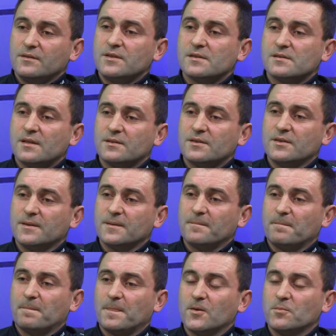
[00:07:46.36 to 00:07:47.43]

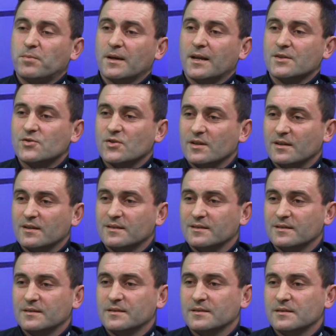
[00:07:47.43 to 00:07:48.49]
Niestety dopalacze
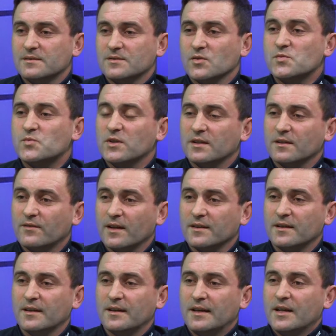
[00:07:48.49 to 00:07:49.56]
y, są
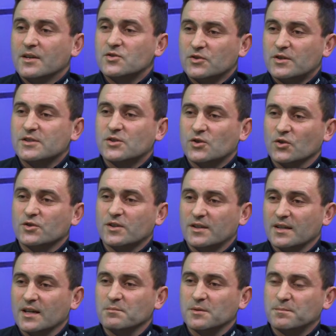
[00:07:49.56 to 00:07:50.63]
sprzedawane, czyli te
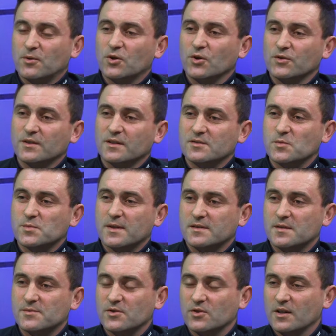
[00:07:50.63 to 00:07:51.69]
środki jakby pochodne
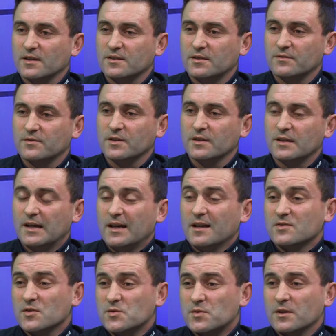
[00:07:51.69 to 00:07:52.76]
substancji
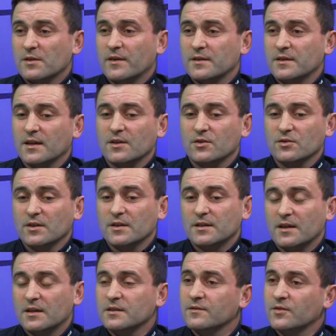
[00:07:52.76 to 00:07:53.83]
psychoaktywnych, są sprzedawane jako
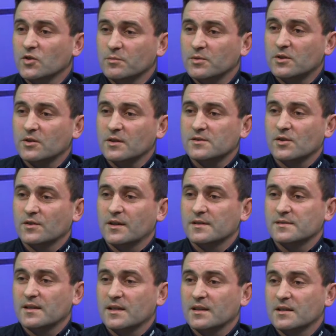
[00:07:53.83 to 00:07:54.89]
generalnie wyroby
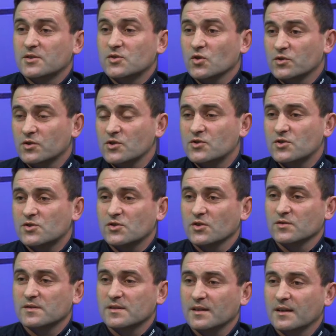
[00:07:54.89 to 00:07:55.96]
kolekcjonerskie, środki
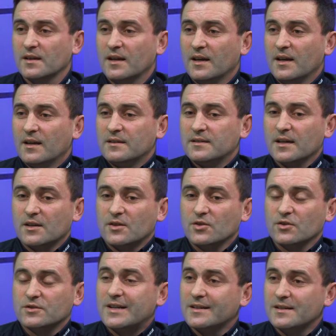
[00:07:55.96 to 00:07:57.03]
czyszczące,
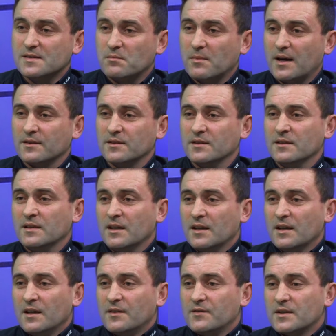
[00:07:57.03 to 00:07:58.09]
jako talizmany
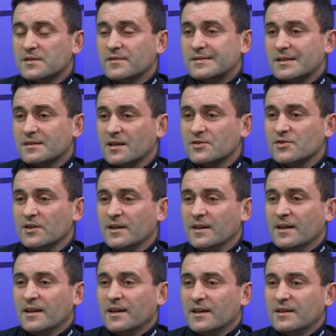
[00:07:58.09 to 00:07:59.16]
więc w
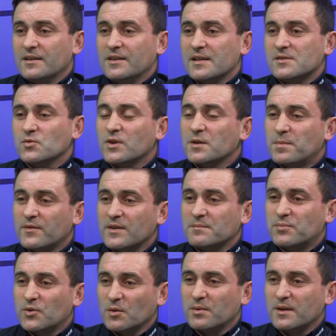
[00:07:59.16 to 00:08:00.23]
zasadzie jest tutaj
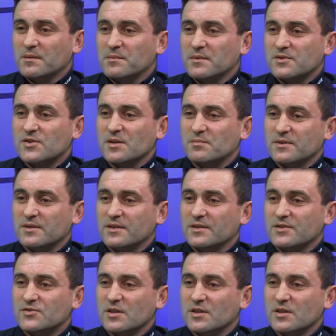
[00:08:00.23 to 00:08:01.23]
pewien problem, żeby,